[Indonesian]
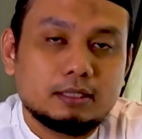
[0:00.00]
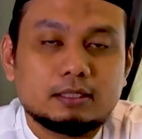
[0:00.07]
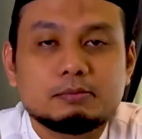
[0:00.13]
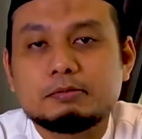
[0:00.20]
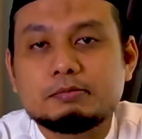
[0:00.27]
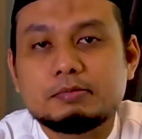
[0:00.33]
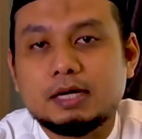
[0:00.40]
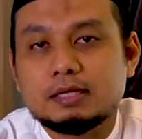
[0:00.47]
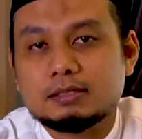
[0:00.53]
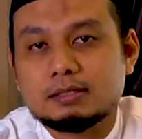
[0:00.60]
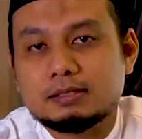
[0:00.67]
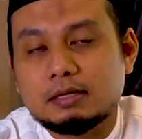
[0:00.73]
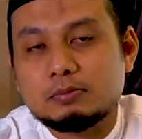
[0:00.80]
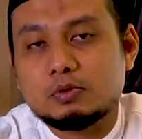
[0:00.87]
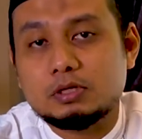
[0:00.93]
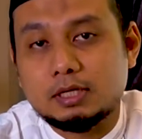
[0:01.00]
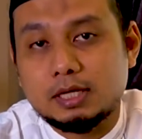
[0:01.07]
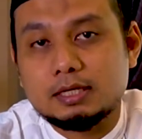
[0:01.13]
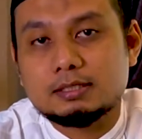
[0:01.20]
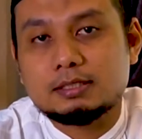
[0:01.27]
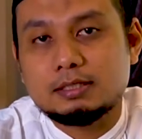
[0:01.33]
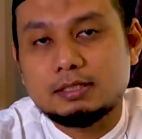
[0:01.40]
kita membahas tentang
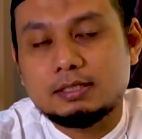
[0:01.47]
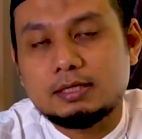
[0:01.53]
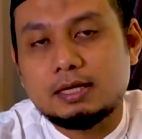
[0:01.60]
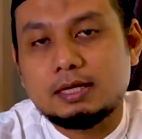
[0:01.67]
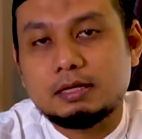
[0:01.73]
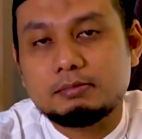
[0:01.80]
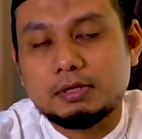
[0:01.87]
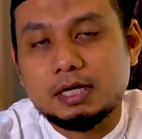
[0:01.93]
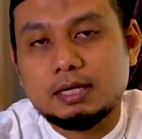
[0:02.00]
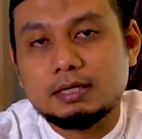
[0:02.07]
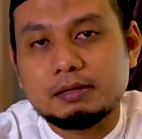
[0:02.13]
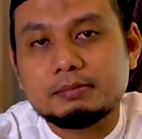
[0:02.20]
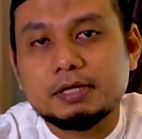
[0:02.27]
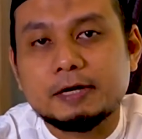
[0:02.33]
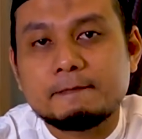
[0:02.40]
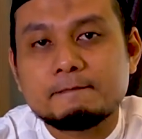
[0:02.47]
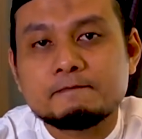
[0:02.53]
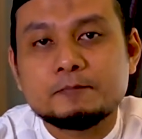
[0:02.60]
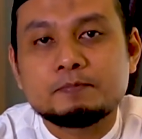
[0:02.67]
moderasi di dalam beragama